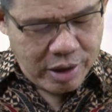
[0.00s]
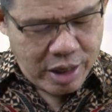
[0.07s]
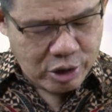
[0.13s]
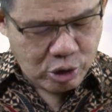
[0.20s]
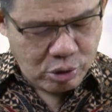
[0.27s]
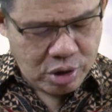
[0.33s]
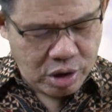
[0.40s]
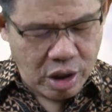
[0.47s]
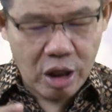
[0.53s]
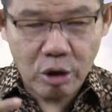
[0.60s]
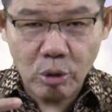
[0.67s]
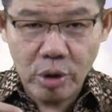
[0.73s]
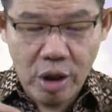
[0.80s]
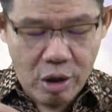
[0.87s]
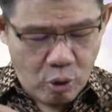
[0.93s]
Yesus
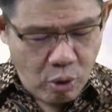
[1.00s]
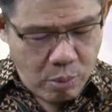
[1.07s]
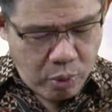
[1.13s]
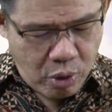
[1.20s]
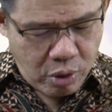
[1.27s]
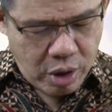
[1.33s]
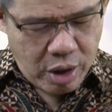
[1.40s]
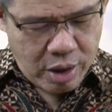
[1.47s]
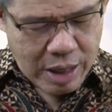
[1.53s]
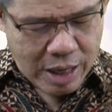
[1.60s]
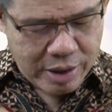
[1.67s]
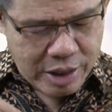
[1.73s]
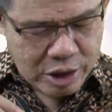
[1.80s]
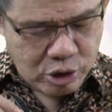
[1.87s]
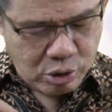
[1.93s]
itu dikubur
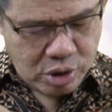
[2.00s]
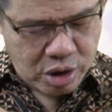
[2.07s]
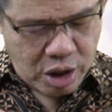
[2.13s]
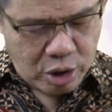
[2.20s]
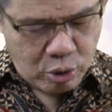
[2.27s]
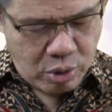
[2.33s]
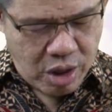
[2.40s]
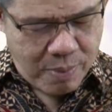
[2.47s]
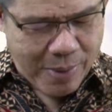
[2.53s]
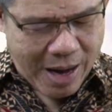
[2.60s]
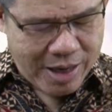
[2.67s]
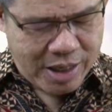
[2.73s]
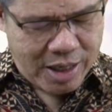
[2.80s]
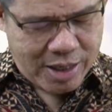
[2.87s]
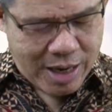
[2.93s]
dan Yesus itu
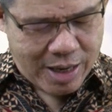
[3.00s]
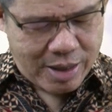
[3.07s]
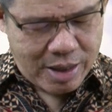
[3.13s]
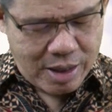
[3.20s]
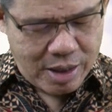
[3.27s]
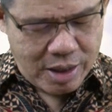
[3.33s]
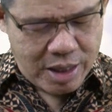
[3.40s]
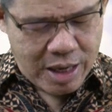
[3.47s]
dibangkitkan.